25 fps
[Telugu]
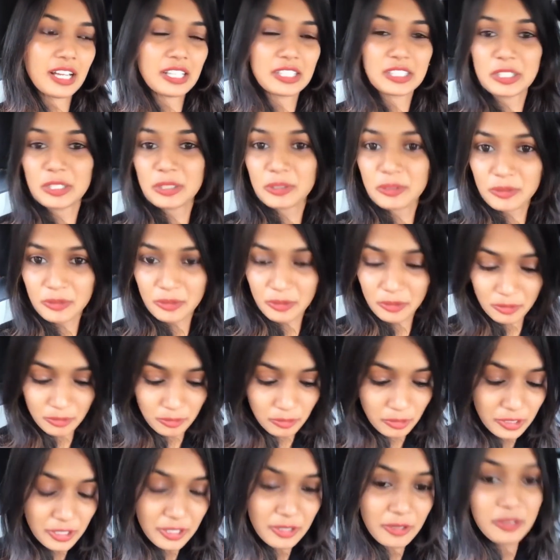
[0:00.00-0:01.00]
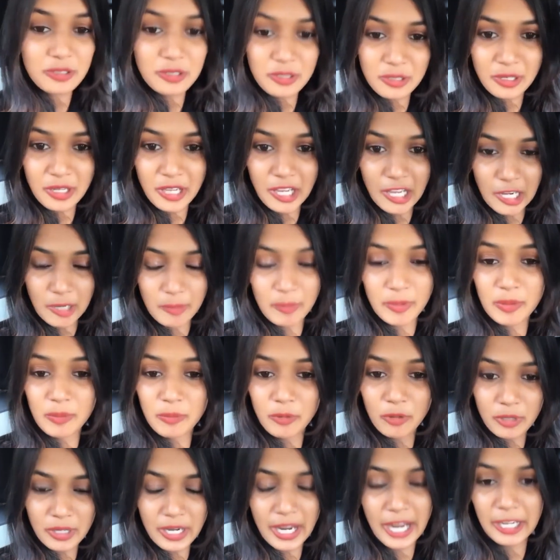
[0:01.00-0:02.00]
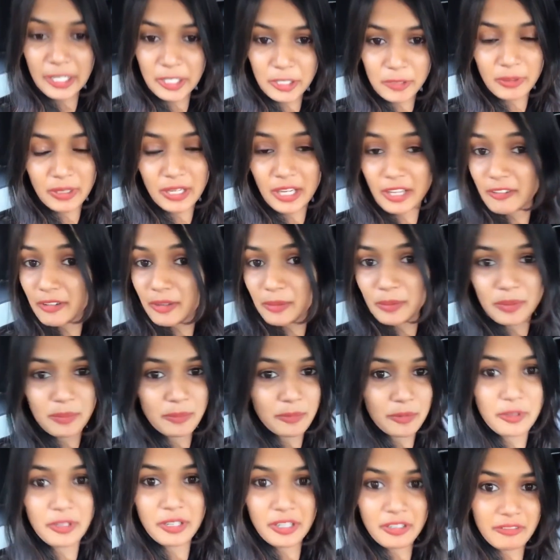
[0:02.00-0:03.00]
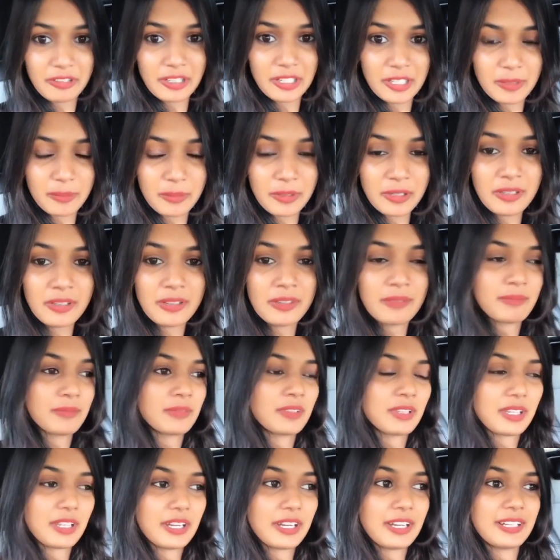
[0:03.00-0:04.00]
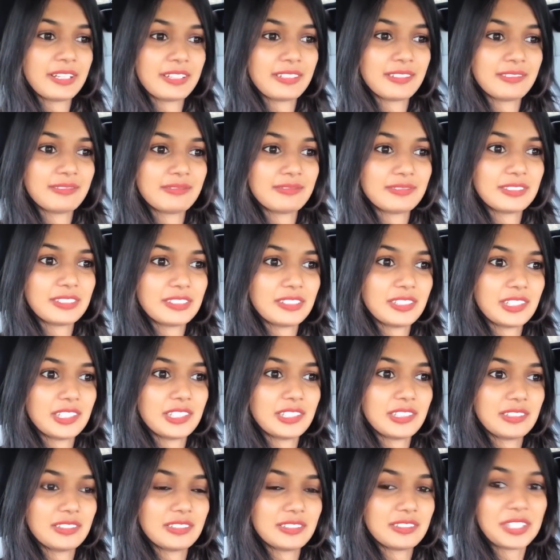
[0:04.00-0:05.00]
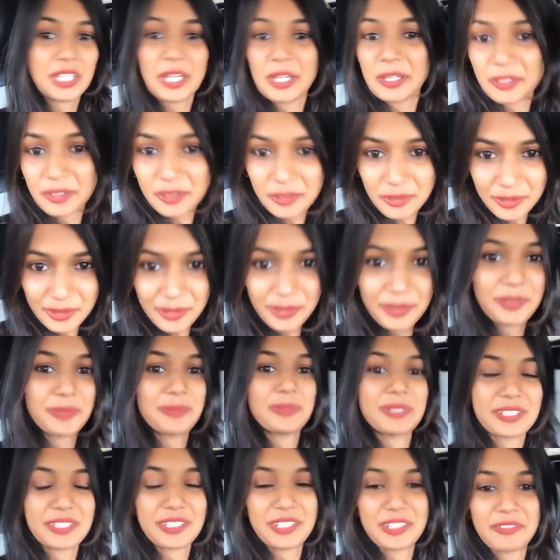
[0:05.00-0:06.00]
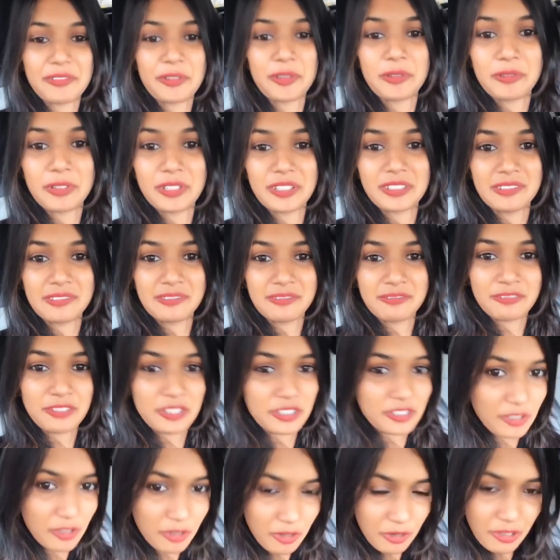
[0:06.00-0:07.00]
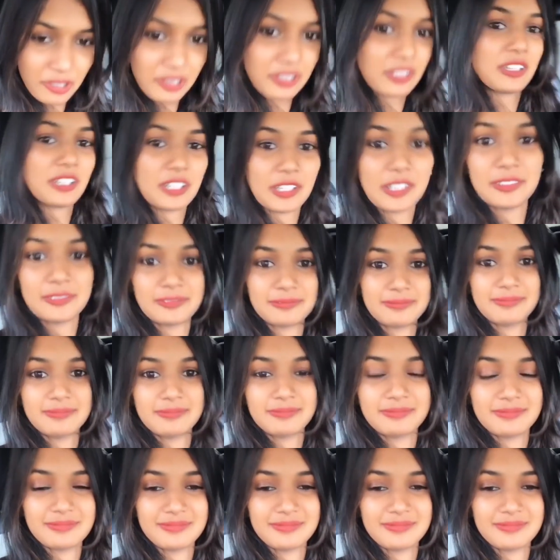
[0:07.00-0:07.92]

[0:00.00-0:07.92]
అతి కొన్ని రోజుల్లో ఐ విల్ బి మోర్ యాక్టివ్ అండ్ ఐ విల్ బి మోర్ అవైలబుల్ అండ్ థ్యాంక్ యూ సో మచ్ ఎవ్రీ వన్ ఫర్ ఆల్ ద లవ్